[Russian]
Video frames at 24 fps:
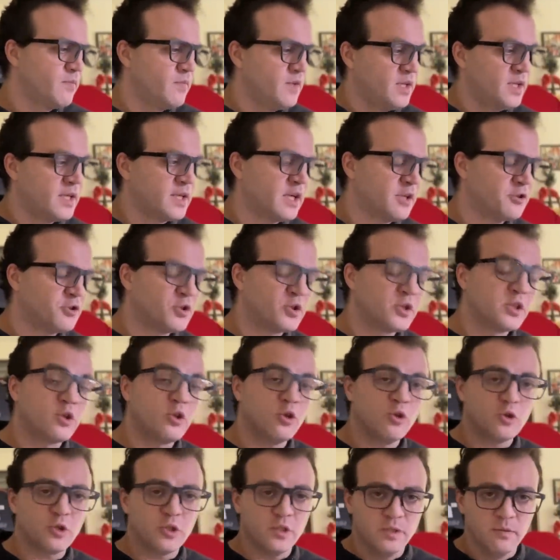И который
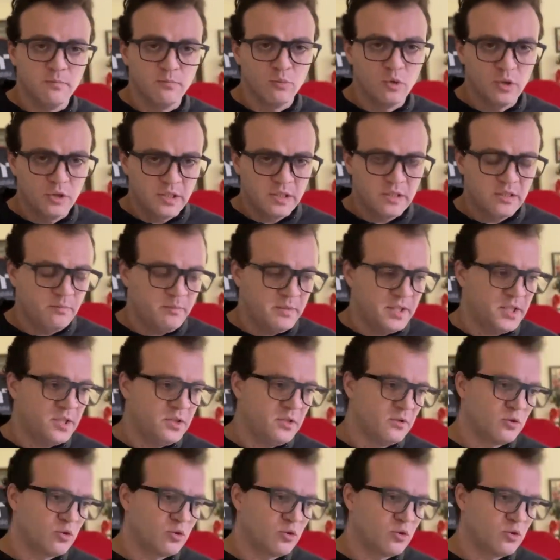тоже будет иметь